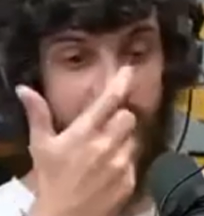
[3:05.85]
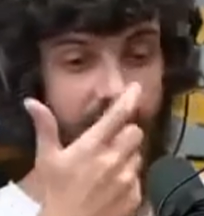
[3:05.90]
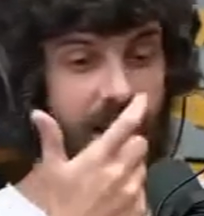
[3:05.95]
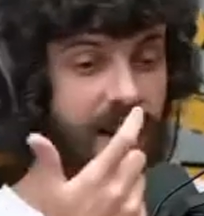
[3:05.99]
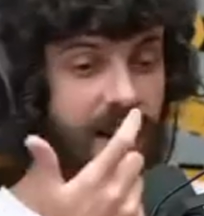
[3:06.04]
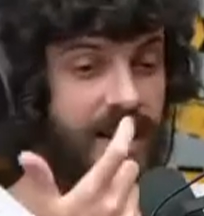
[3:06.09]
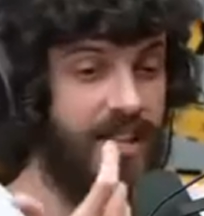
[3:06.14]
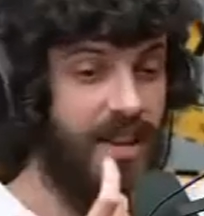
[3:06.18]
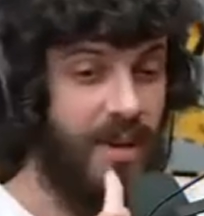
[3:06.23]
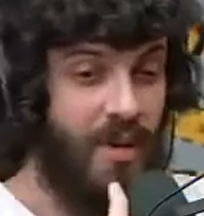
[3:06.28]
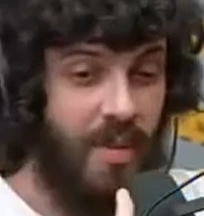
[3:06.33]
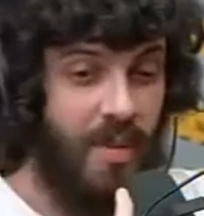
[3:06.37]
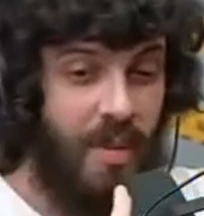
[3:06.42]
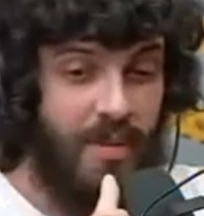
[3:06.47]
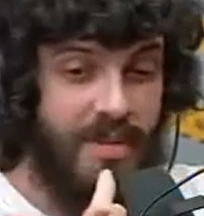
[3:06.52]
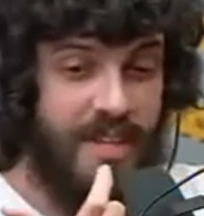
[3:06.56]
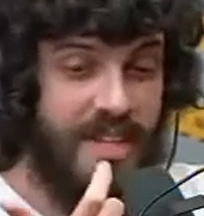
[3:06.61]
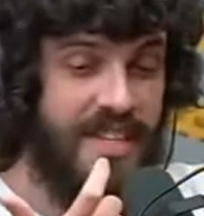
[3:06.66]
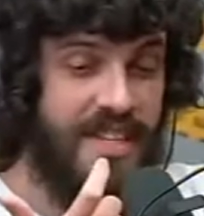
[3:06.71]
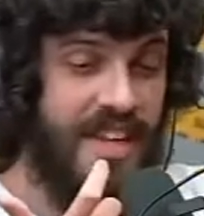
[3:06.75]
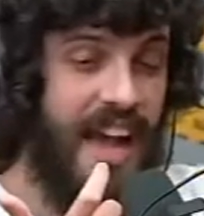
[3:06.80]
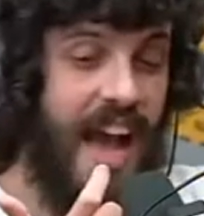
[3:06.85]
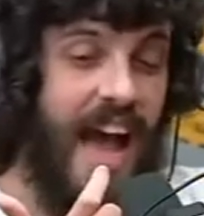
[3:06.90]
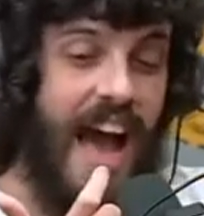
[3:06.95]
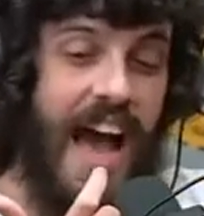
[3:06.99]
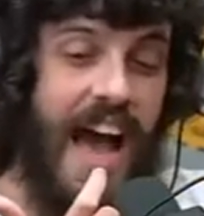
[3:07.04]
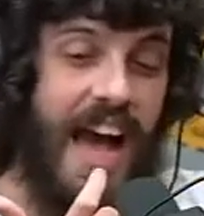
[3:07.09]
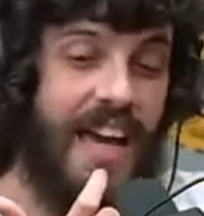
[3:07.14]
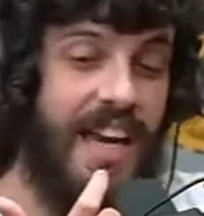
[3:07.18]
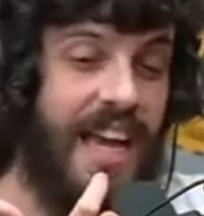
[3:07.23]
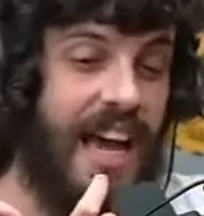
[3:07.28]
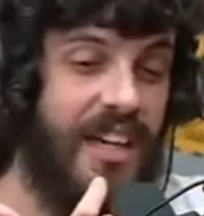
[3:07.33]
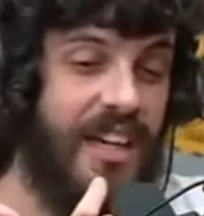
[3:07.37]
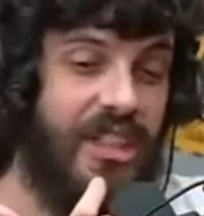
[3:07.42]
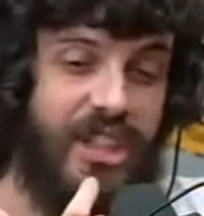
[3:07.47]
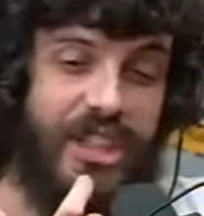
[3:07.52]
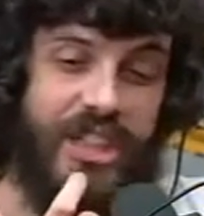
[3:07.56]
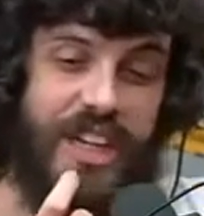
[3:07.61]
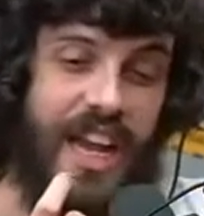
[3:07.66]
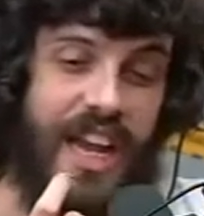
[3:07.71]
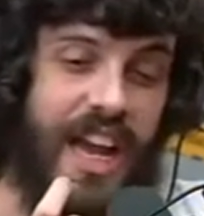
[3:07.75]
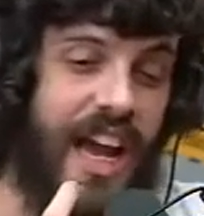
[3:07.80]
cantando uma música assim,
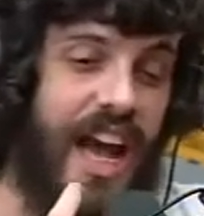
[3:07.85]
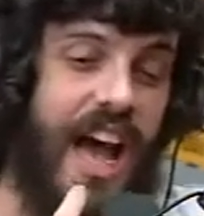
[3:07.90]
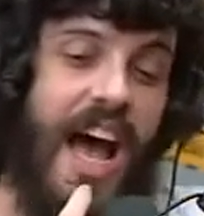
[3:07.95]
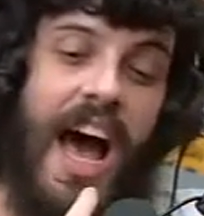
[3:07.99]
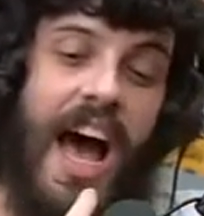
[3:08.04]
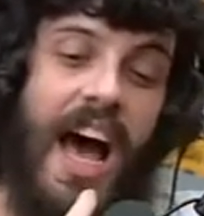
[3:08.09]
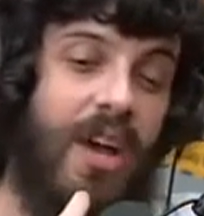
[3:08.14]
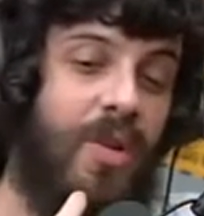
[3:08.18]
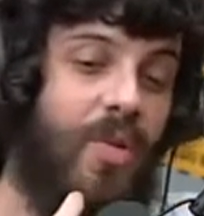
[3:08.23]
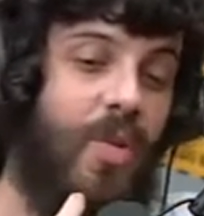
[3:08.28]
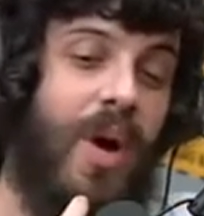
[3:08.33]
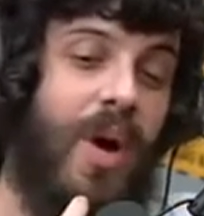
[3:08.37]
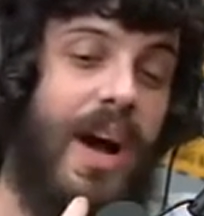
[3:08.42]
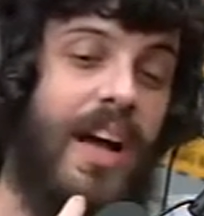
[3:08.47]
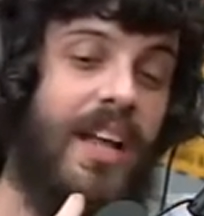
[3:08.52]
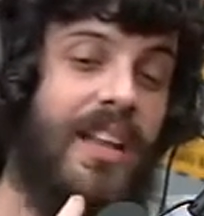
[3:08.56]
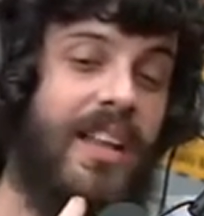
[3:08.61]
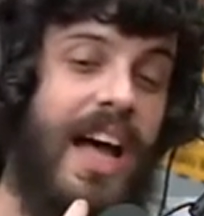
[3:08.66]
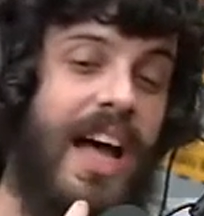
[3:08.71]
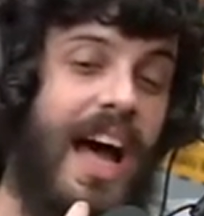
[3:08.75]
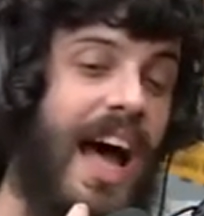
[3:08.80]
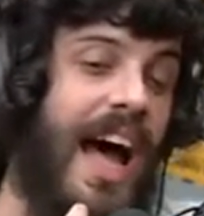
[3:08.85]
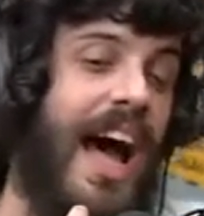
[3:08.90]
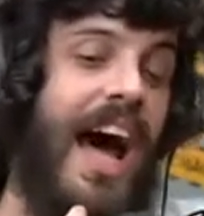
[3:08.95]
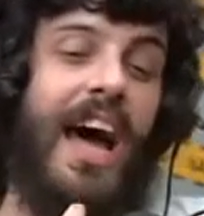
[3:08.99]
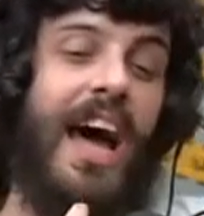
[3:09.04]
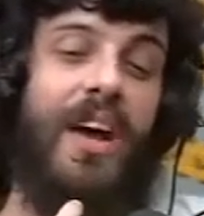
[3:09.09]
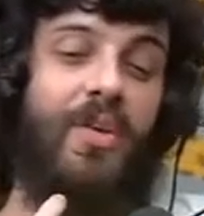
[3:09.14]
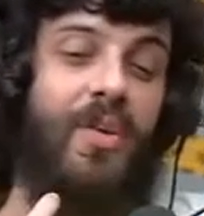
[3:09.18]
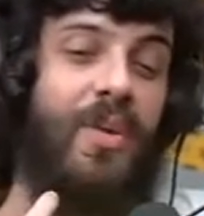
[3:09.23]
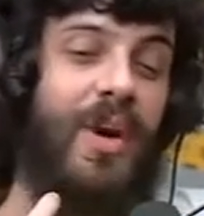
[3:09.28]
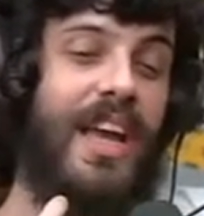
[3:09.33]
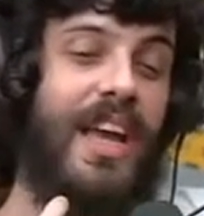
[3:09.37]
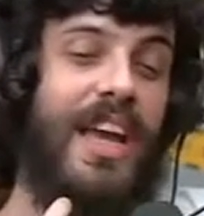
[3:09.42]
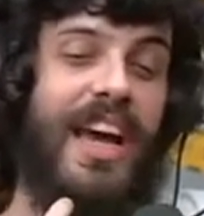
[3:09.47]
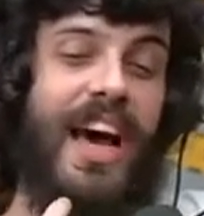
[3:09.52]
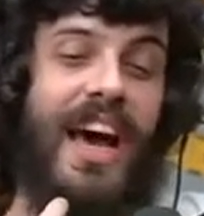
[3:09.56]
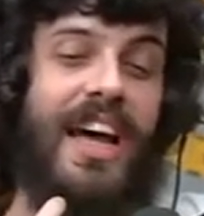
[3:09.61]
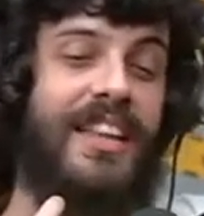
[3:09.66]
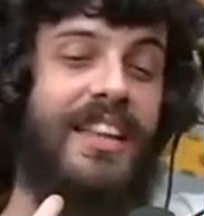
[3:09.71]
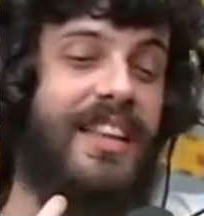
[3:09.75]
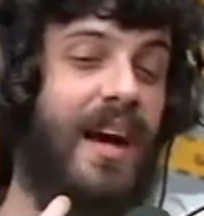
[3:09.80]
Ariaxé, Aruanda, Aruê,
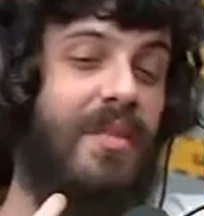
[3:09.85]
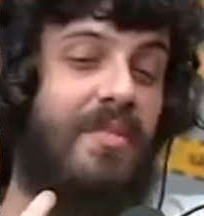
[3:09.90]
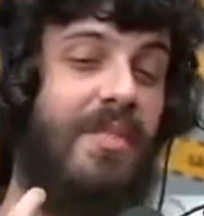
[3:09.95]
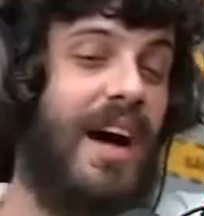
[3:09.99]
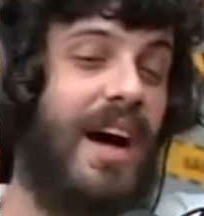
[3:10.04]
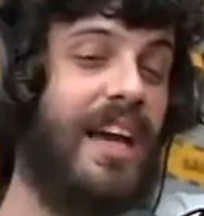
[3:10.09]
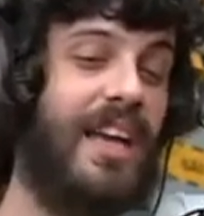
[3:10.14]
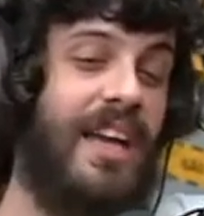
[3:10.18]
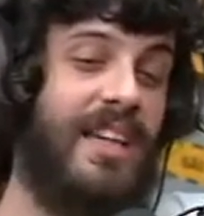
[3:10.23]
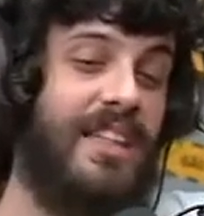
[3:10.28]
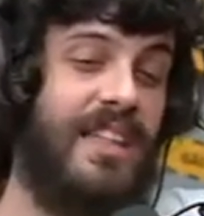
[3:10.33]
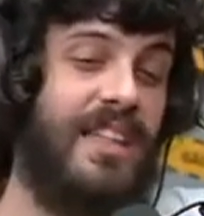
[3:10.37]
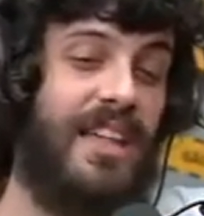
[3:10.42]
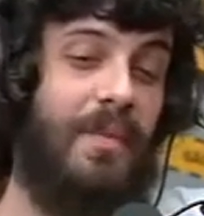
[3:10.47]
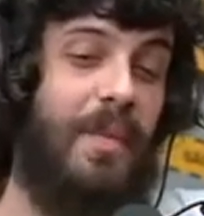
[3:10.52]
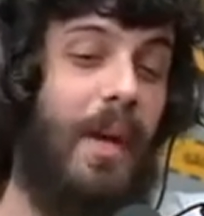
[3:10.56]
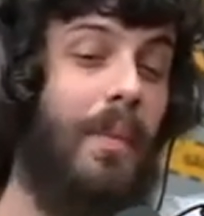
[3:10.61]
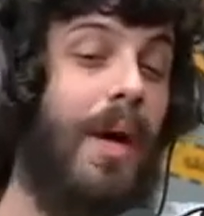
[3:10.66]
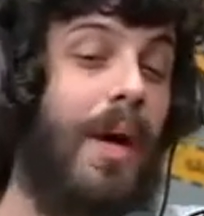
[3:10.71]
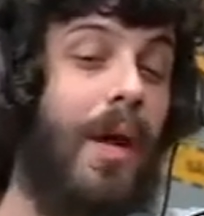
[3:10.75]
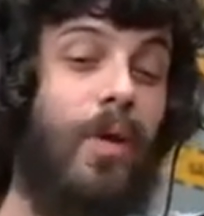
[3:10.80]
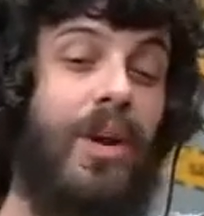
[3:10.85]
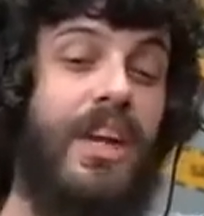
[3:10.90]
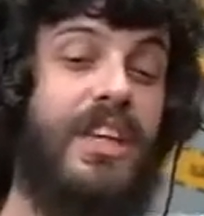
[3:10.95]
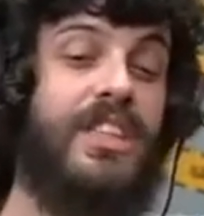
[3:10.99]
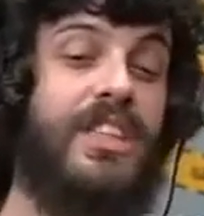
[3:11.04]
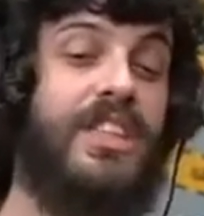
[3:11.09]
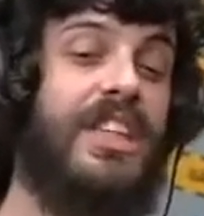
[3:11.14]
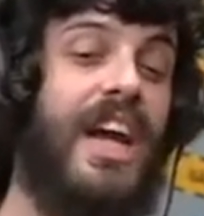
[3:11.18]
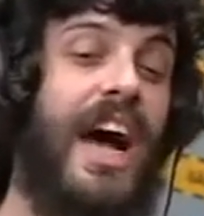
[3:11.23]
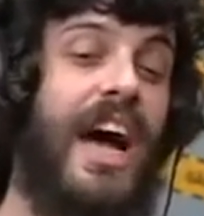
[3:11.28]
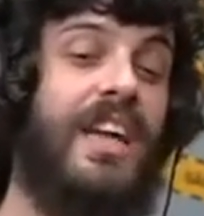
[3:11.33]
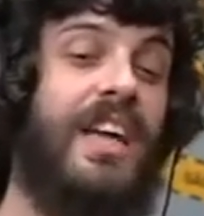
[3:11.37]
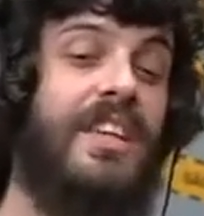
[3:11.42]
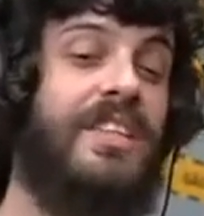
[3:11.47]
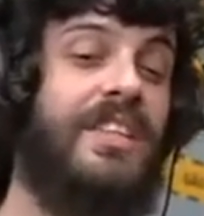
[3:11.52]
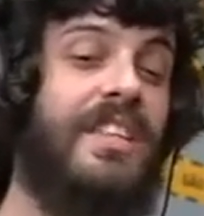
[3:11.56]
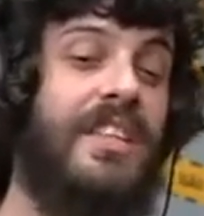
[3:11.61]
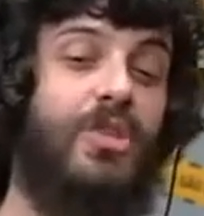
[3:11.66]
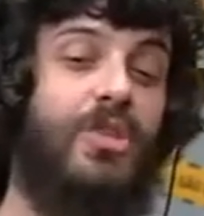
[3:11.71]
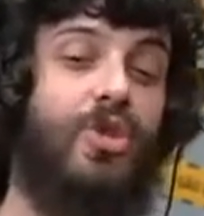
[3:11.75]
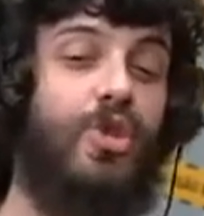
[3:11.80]
Atabaque Axé,
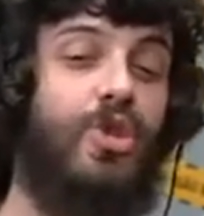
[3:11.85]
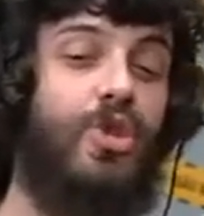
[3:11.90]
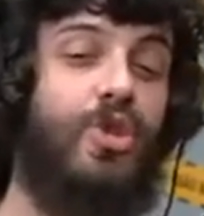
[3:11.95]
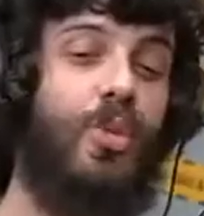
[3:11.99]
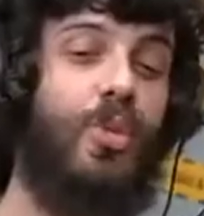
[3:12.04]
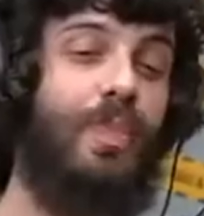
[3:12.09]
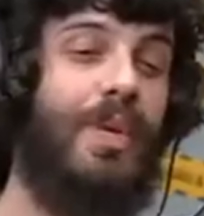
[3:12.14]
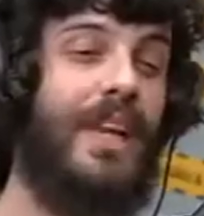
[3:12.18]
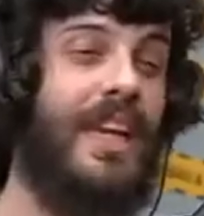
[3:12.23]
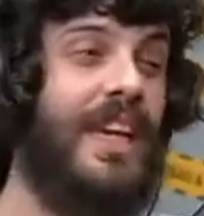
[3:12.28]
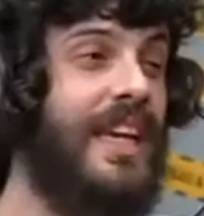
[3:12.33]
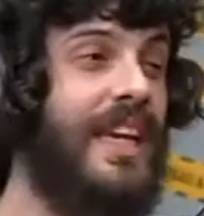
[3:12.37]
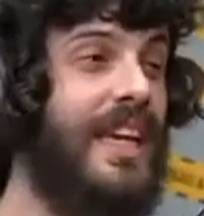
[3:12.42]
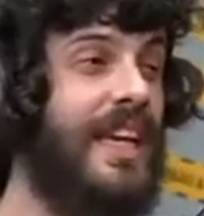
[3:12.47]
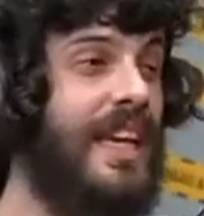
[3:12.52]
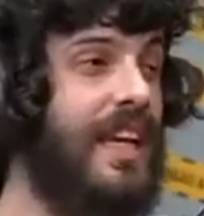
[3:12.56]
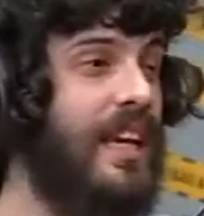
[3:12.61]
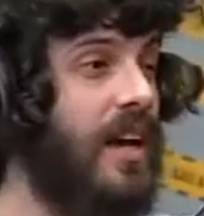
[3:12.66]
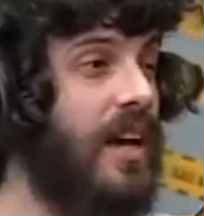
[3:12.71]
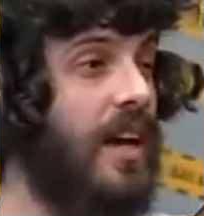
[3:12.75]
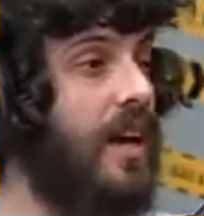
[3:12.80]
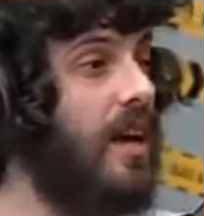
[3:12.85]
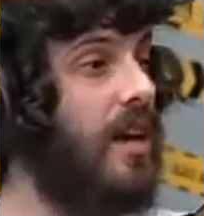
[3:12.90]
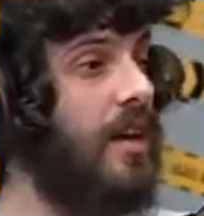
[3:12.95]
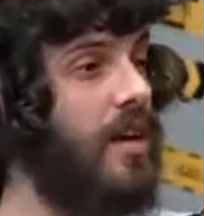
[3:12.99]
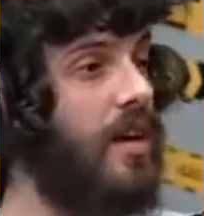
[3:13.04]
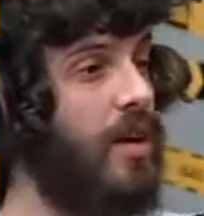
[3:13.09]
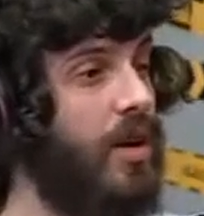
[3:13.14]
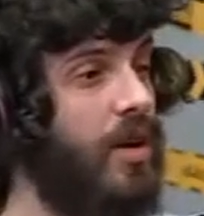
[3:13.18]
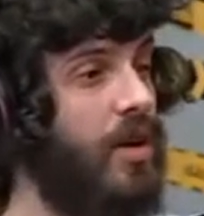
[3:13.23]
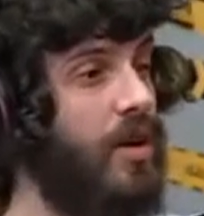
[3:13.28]
Babalorixás, Índios Tupiniquim. Que eu,